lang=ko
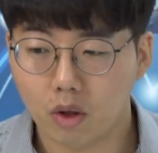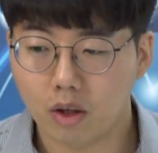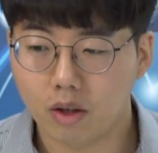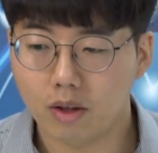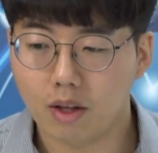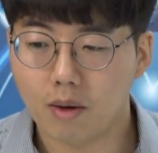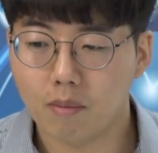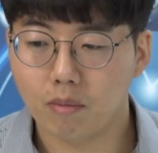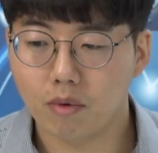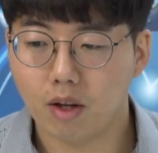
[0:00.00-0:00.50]

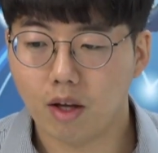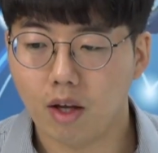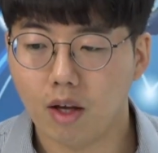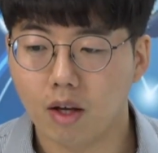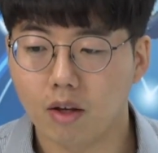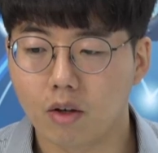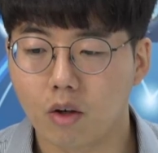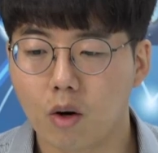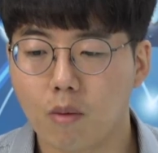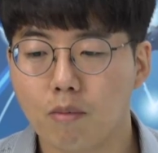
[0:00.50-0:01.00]
네, 때문에
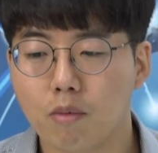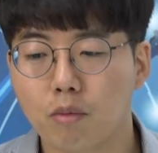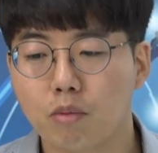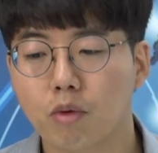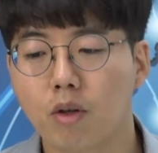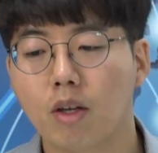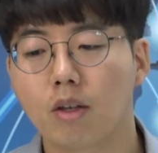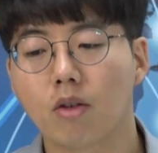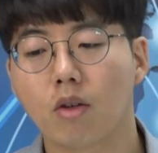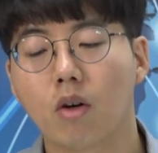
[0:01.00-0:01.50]
네. 그런
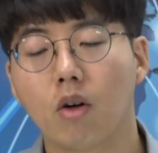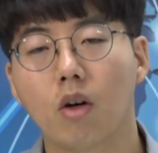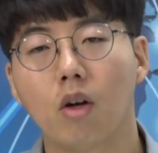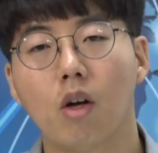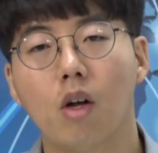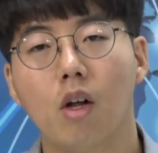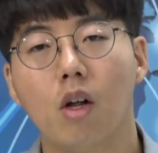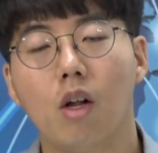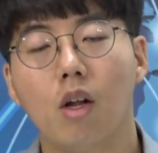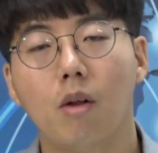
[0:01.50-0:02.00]
부분에서
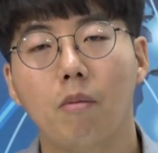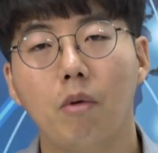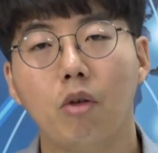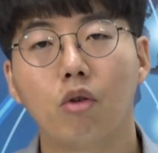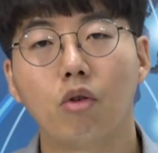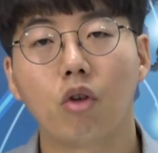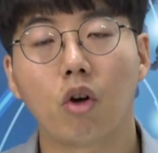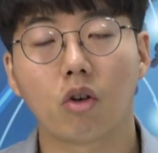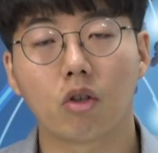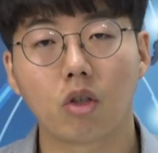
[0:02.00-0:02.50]

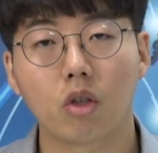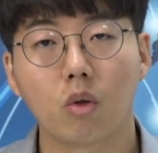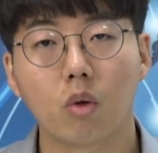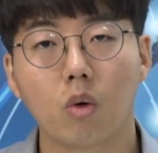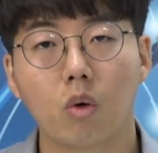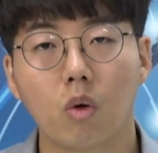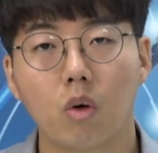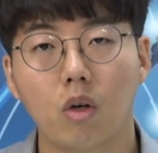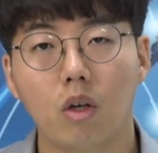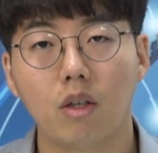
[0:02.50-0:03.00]
미국
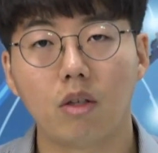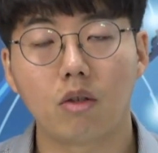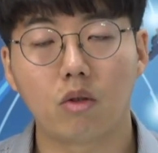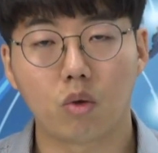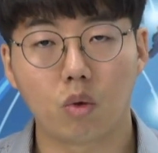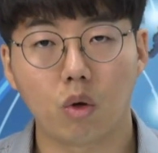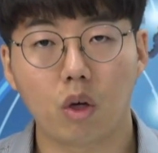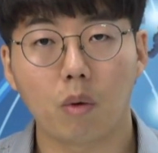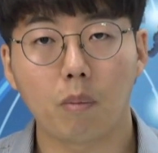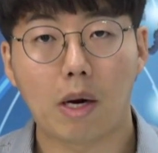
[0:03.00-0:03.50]
역시도 리츠
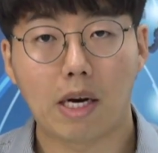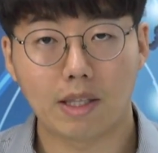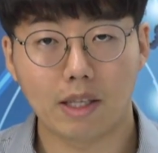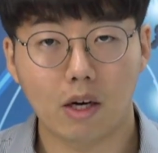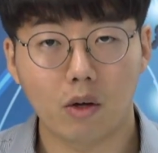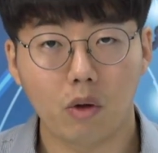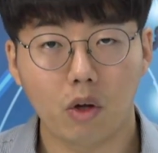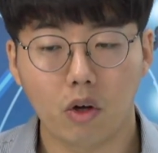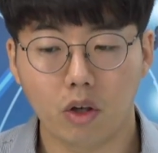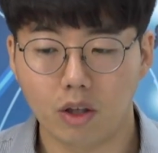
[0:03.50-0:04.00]
쪽이
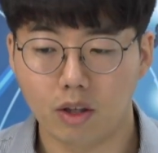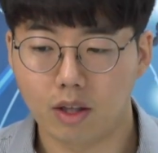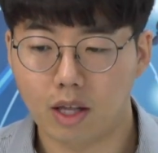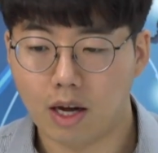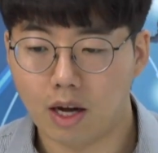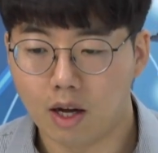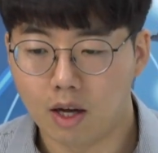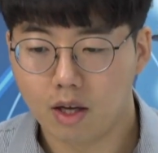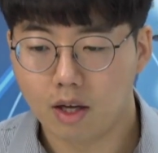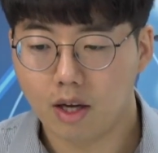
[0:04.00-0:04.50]
발달되어
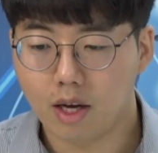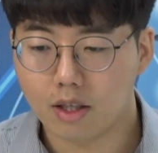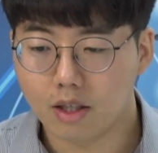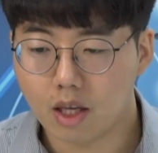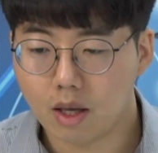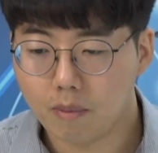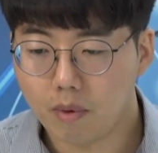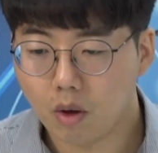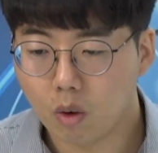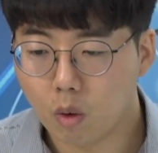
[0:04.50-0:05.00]
있다. 오.
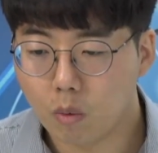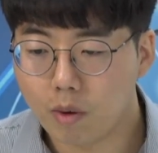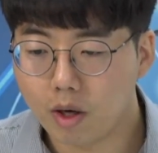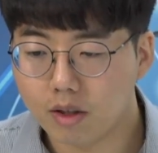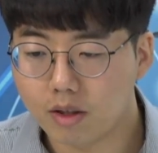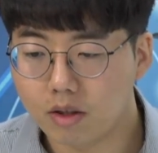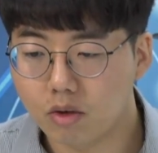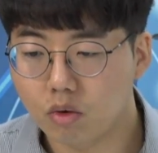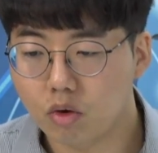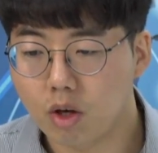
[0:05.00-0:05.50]
S&P
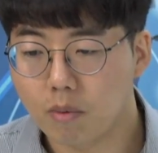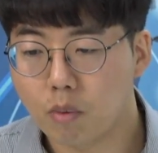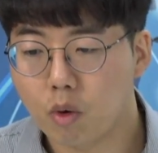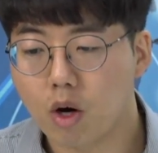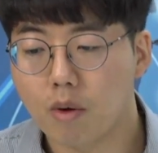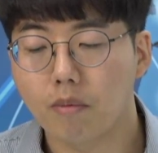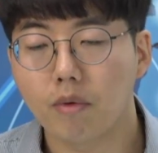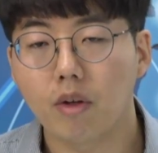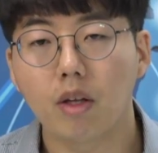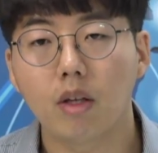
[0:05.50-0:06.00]
500 지수에
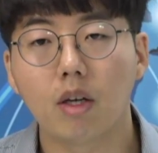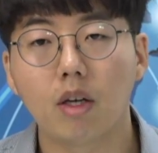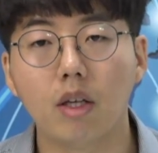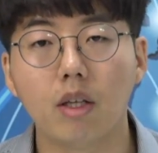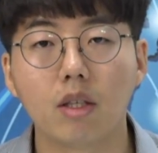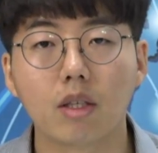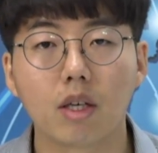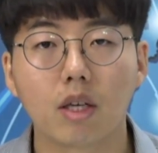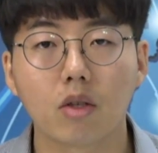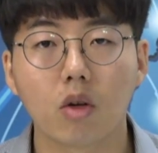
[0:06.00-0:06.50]
포함되어 있는
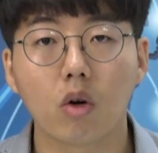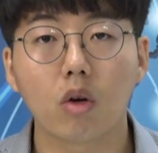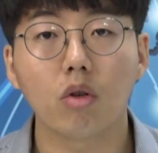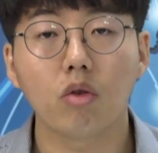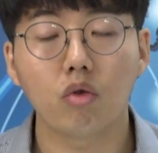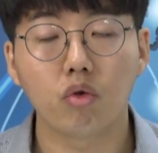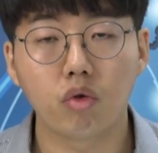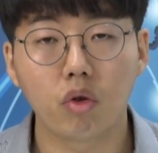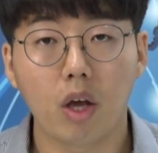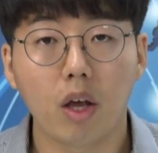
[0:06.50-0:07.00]
리츠가
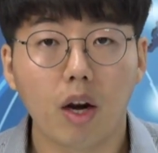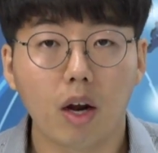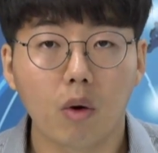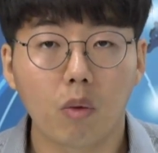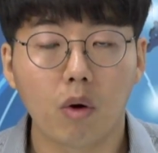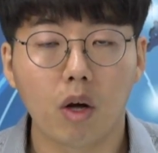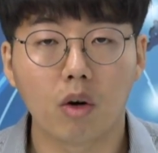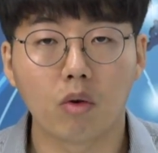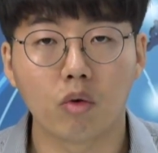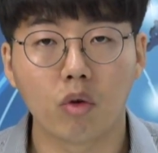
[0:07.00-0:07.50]

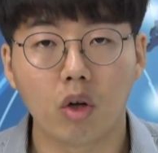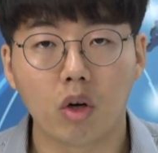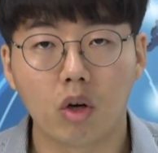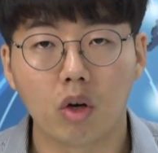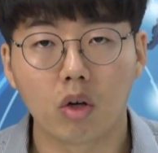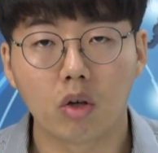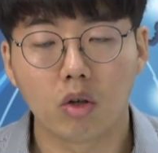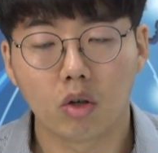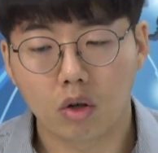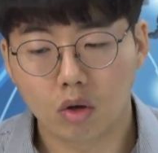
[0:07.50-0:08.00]
32개라고
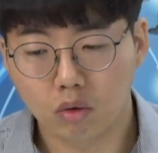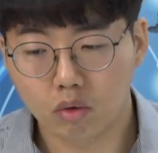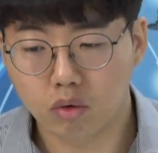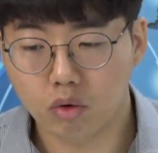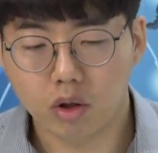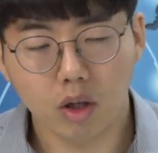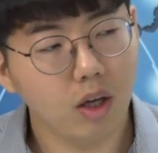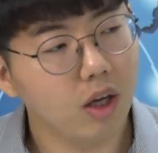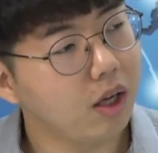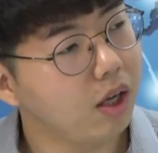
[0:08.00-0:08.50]
하고요. 오. 그런
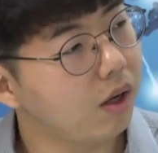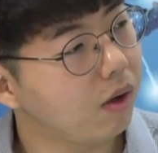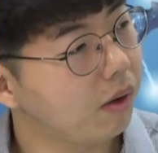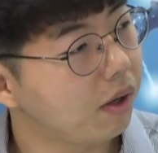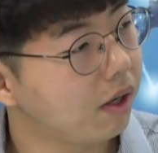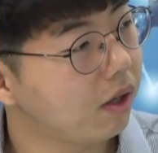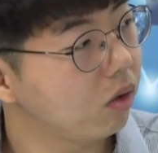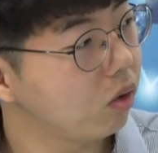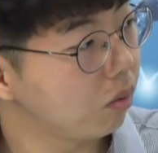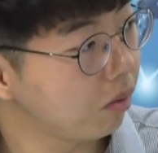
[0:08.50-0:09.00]

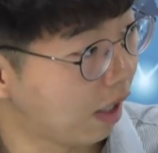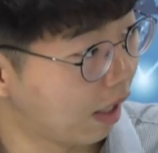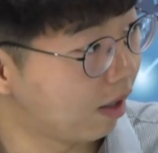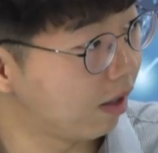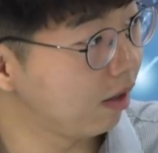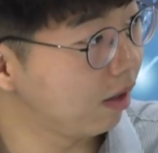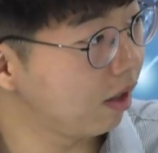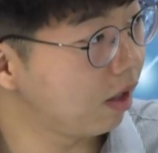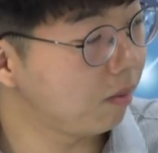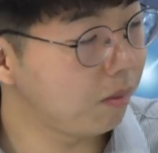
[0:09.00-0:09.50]
국내랑은 좀
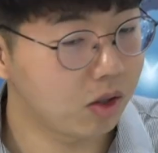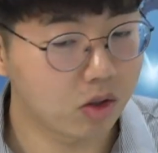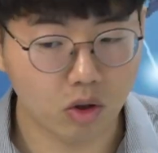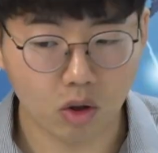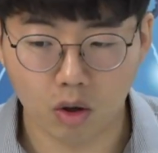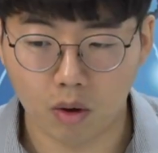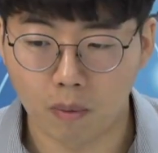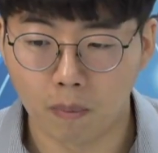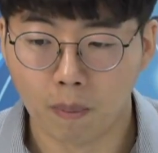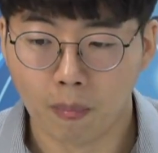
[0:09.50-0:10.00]
다른 흐름이죠.
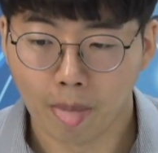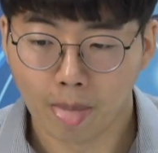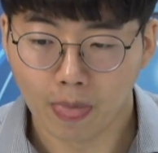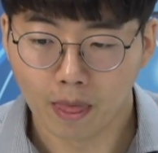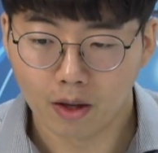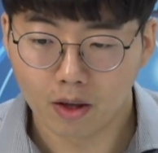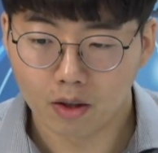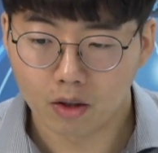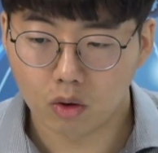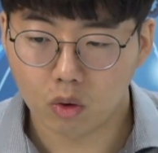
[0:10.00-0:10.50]
다르네요. 또